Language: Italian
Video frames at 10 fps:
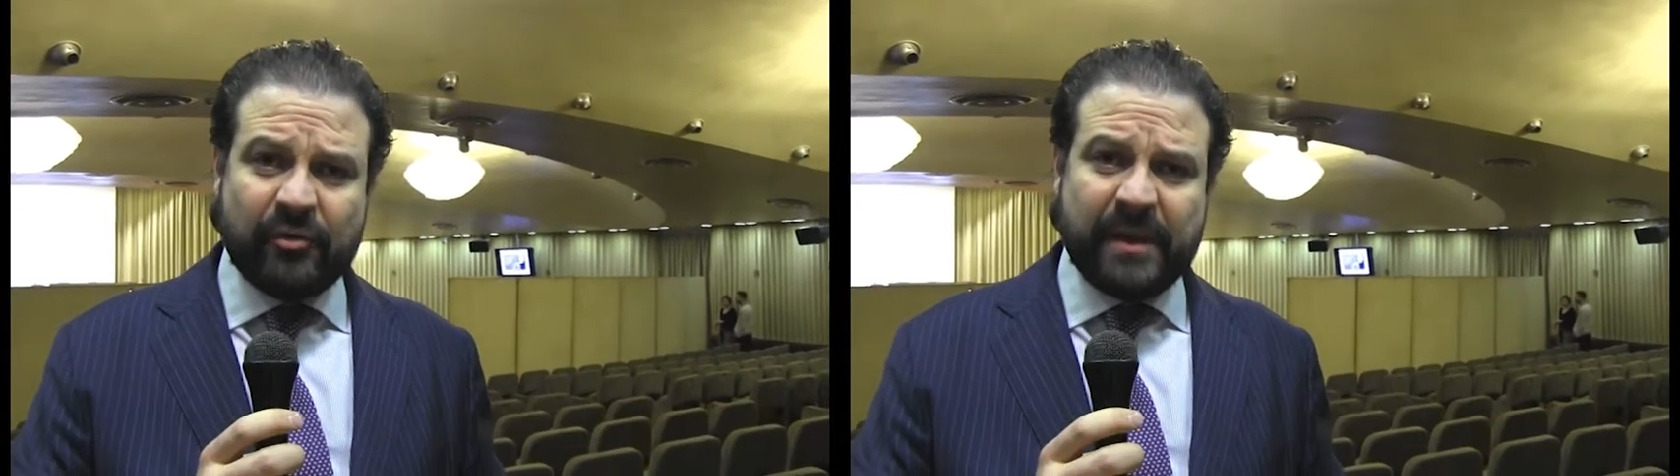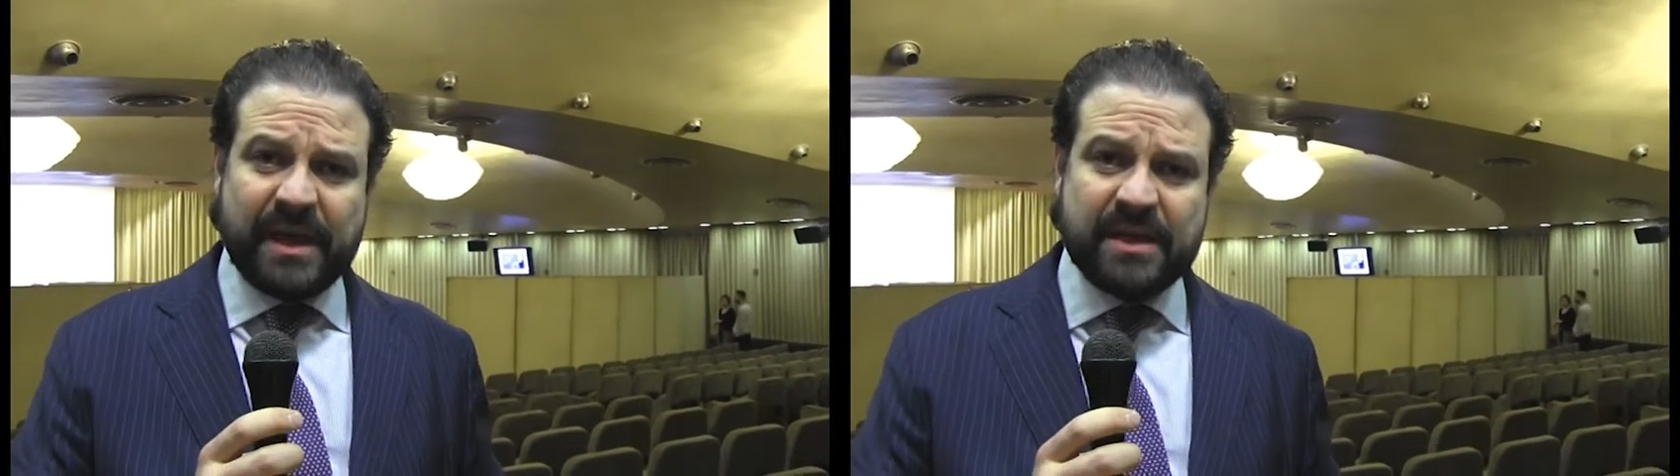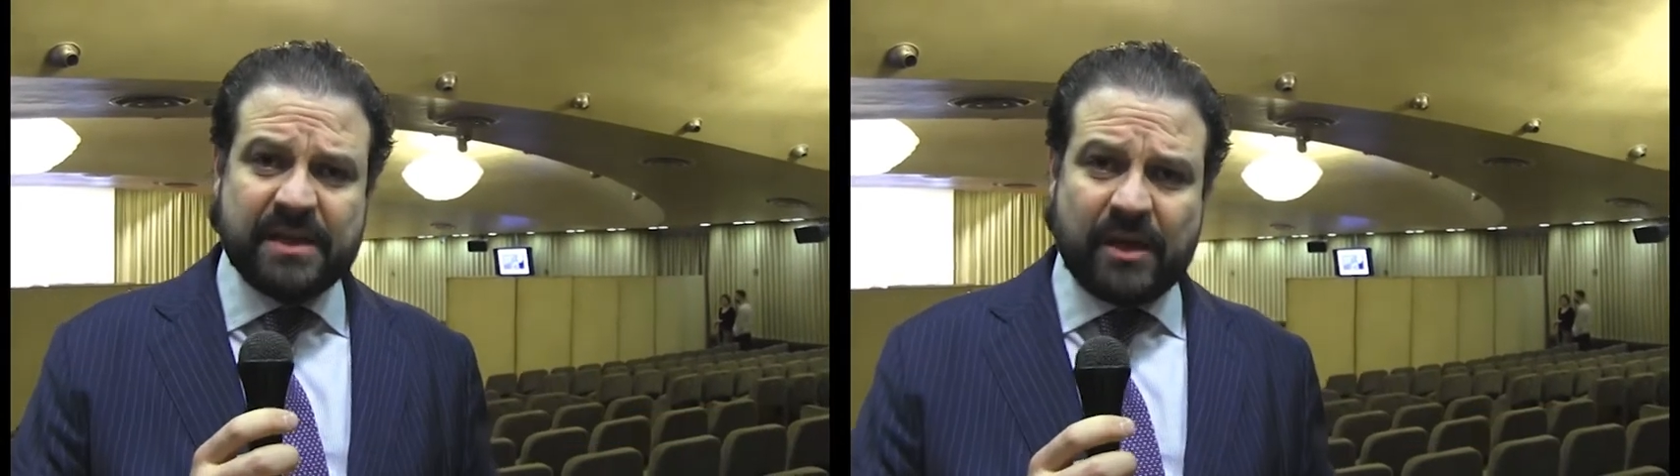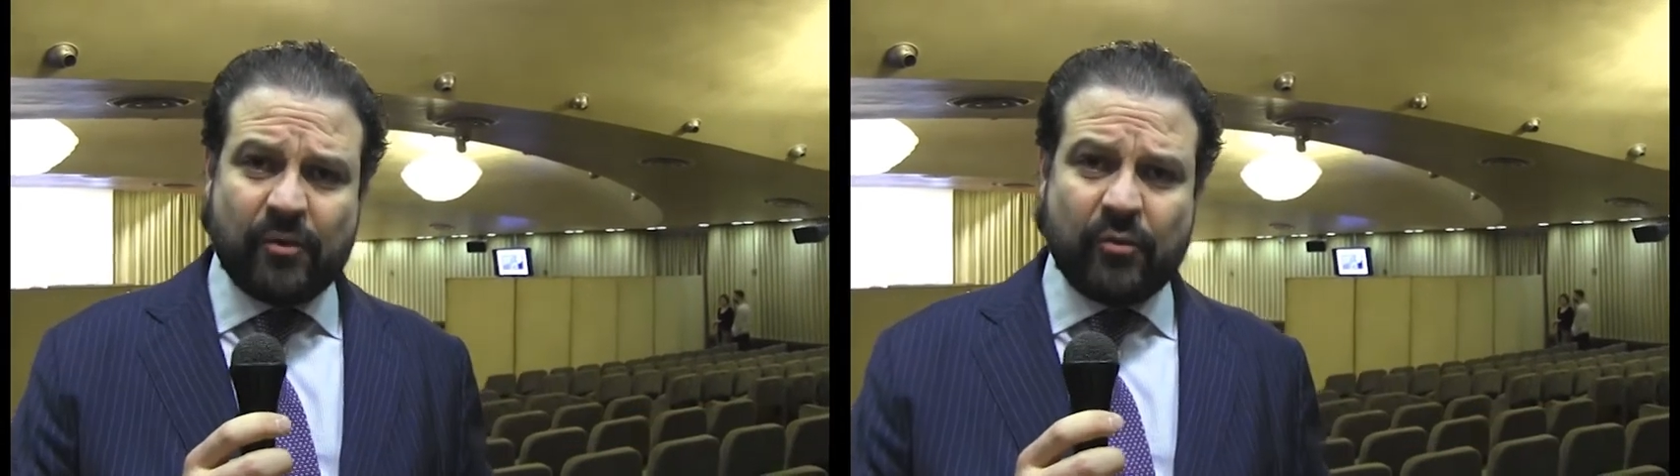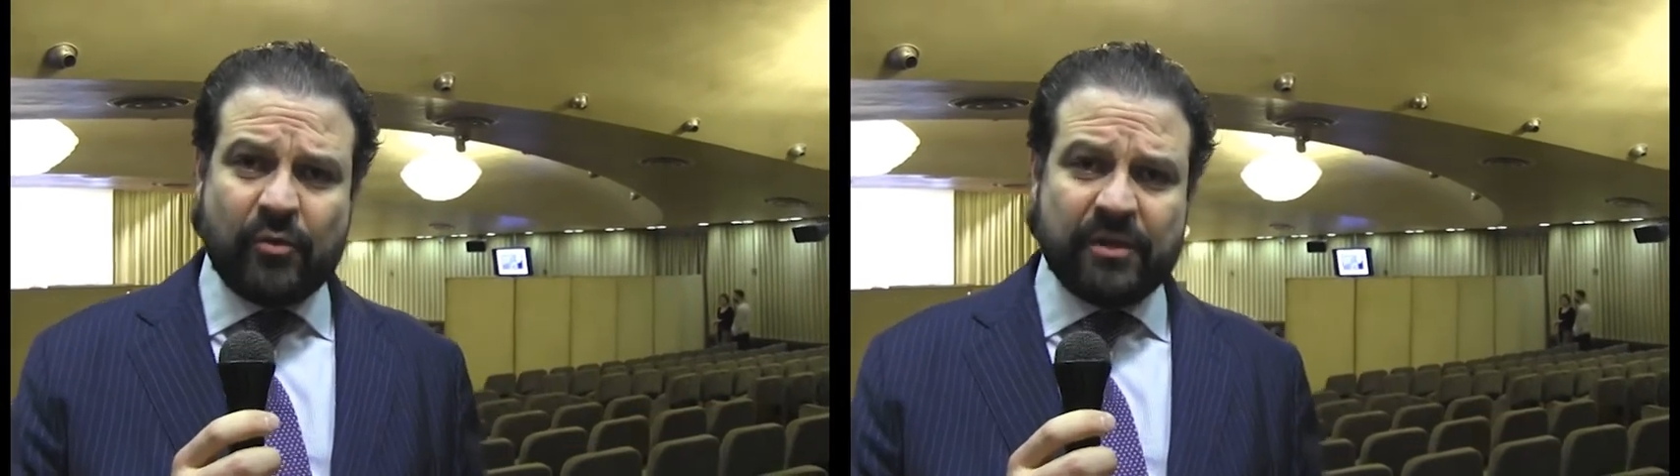paese
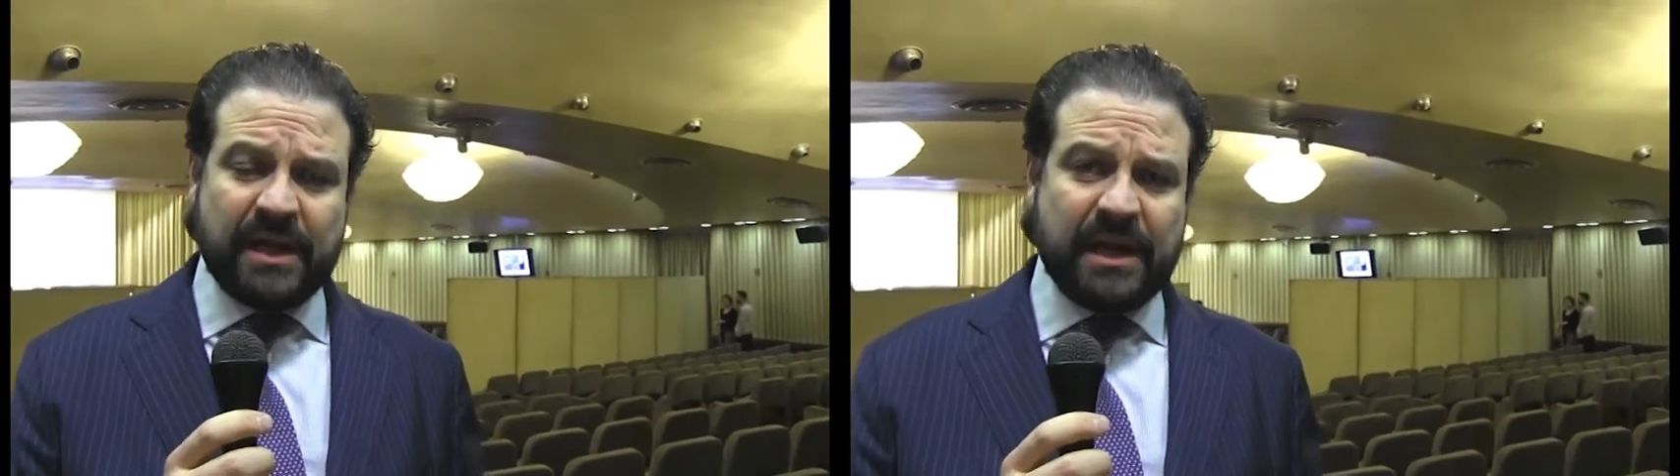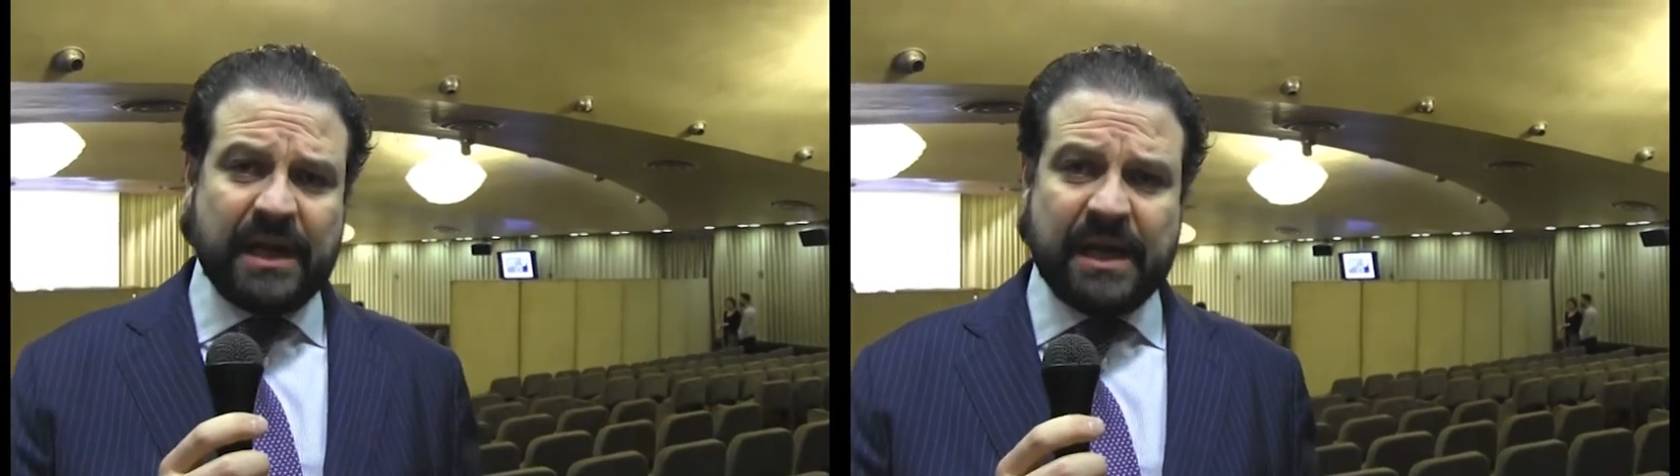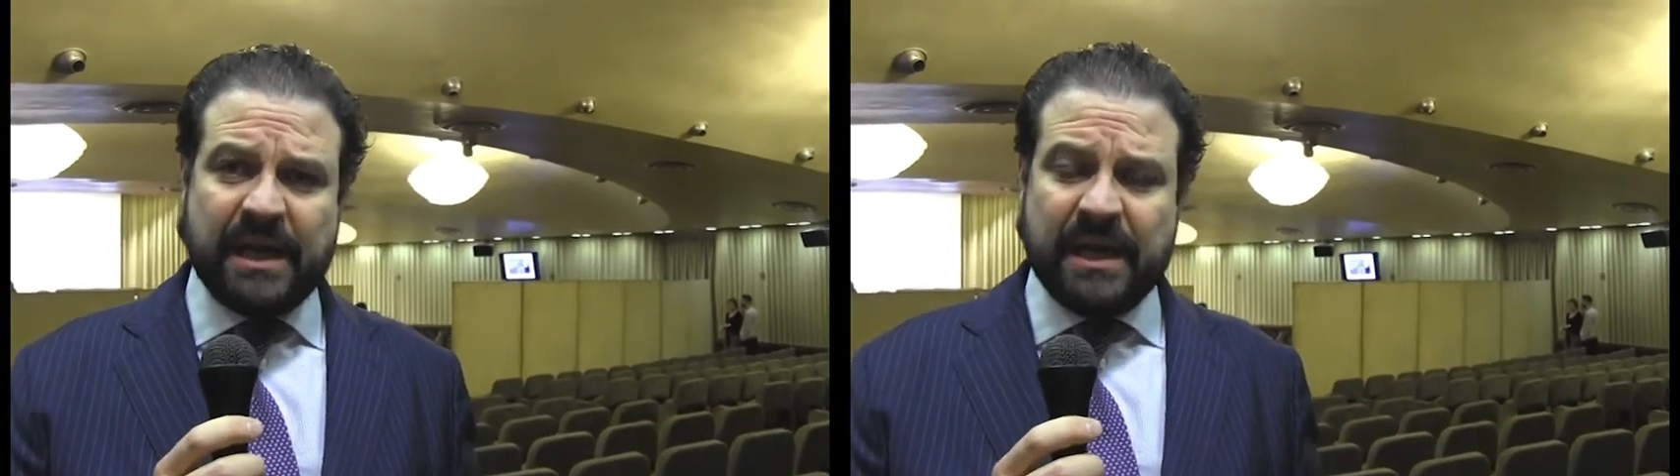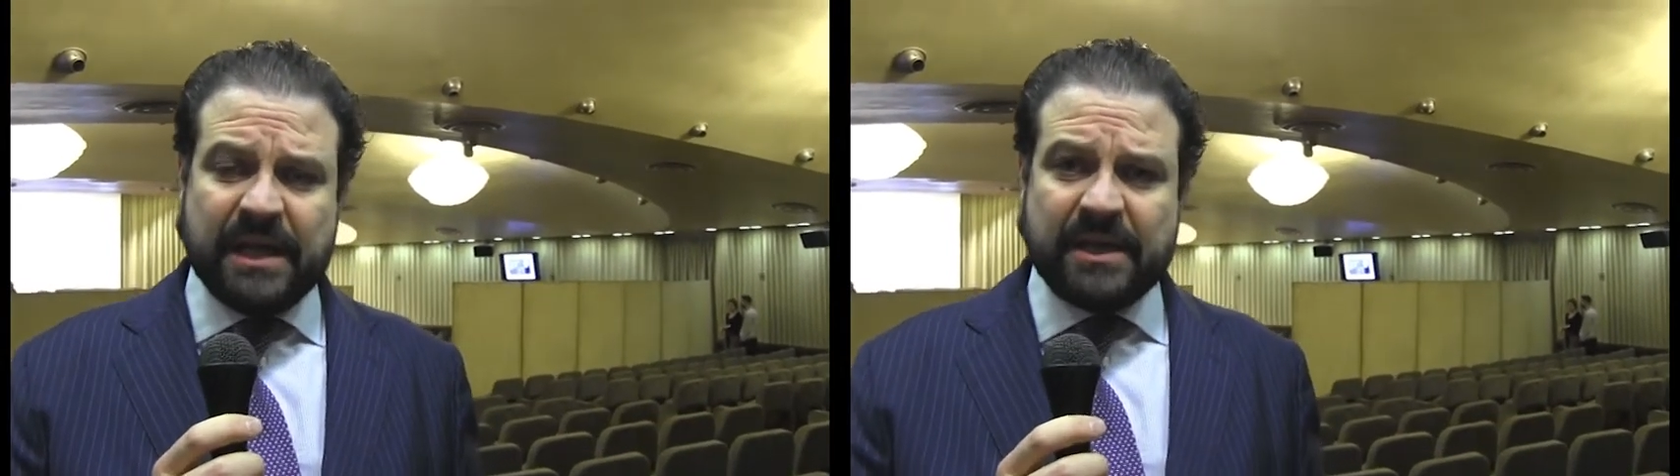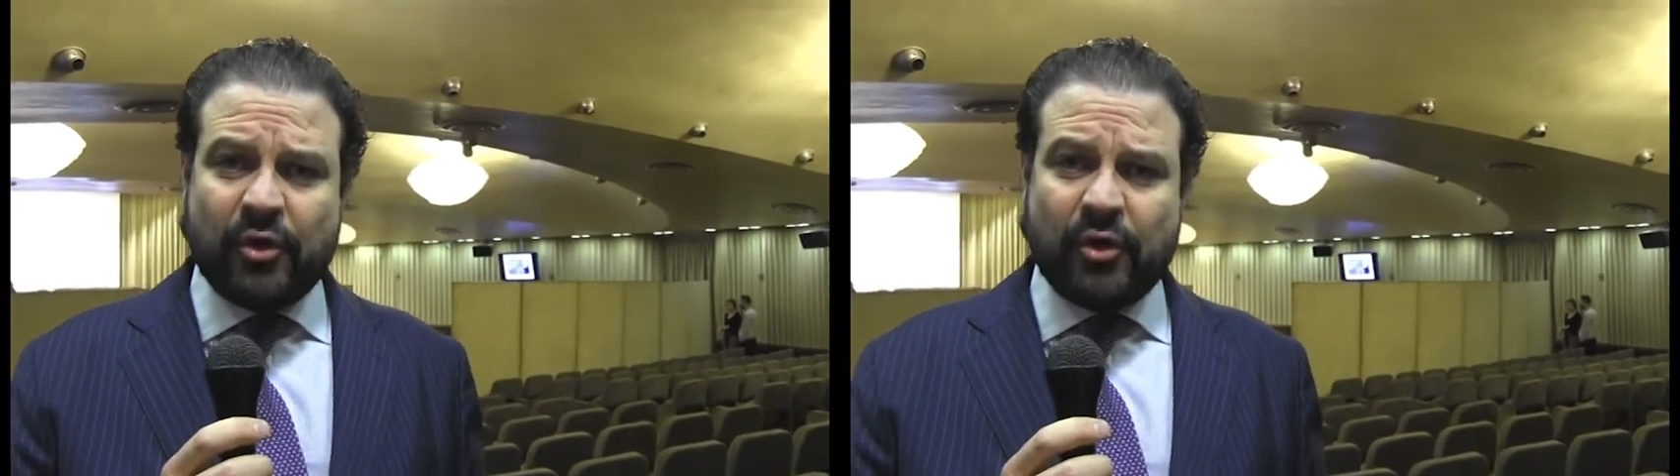una delle